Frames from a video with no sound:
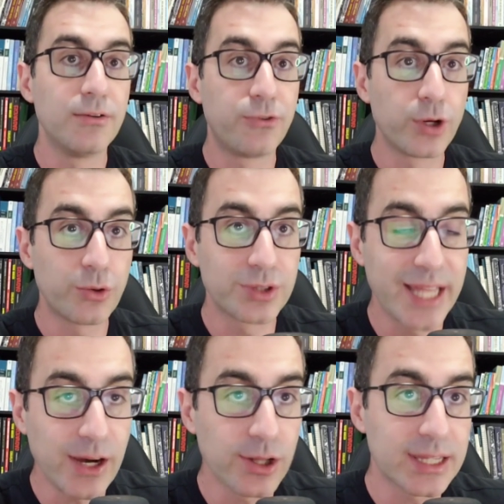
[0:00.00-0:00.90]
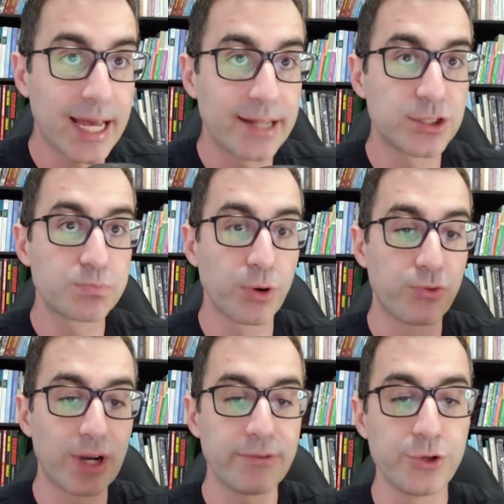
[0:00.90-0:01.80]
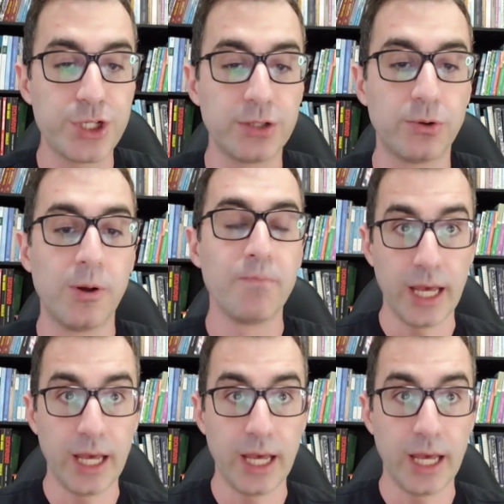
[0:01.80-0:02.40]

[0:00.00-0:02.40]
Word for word: foram derrotados por Flávio Dino.